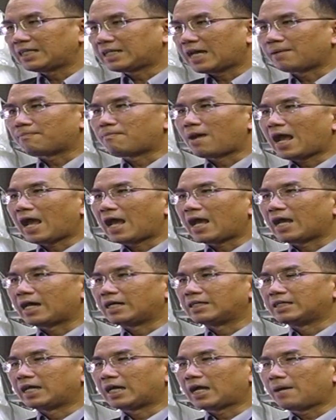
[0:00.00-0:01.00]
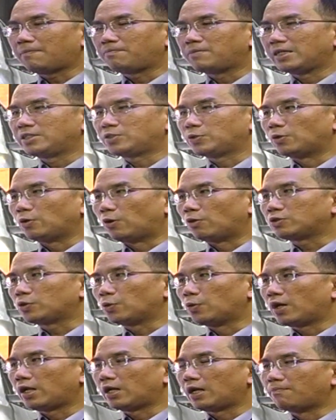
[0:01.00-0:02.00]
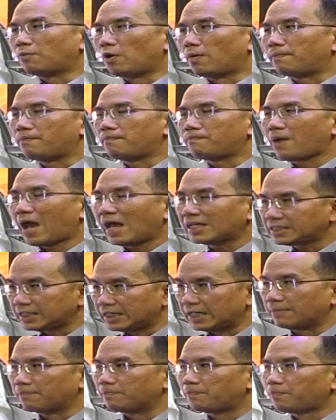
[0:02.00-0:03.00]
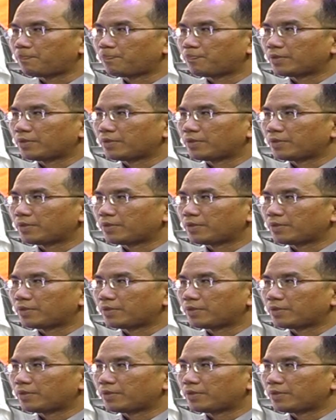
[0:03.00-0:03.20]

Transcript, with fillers: อันถัดมานะครับในส่วนของตัวระบบ Passive